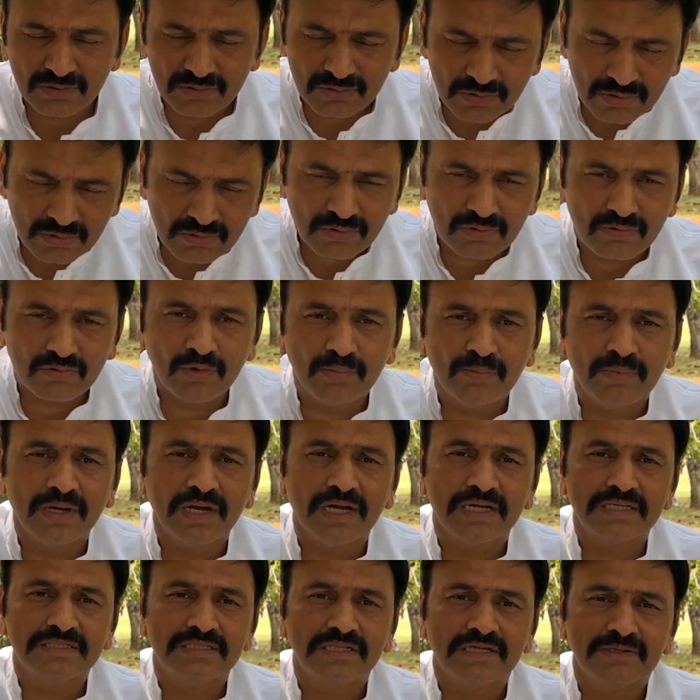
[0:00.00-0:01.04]
ఎందుకు
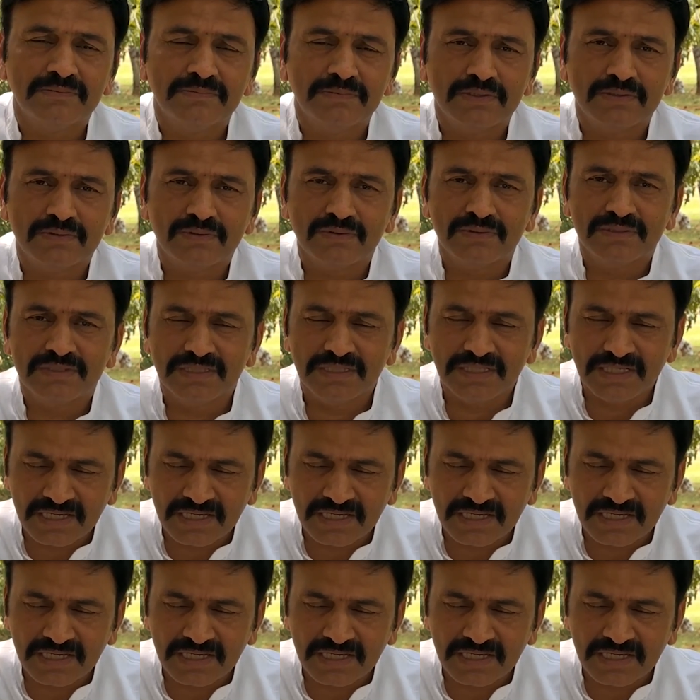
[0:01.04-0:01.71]
కొమ్ము కాస్తారు మీరు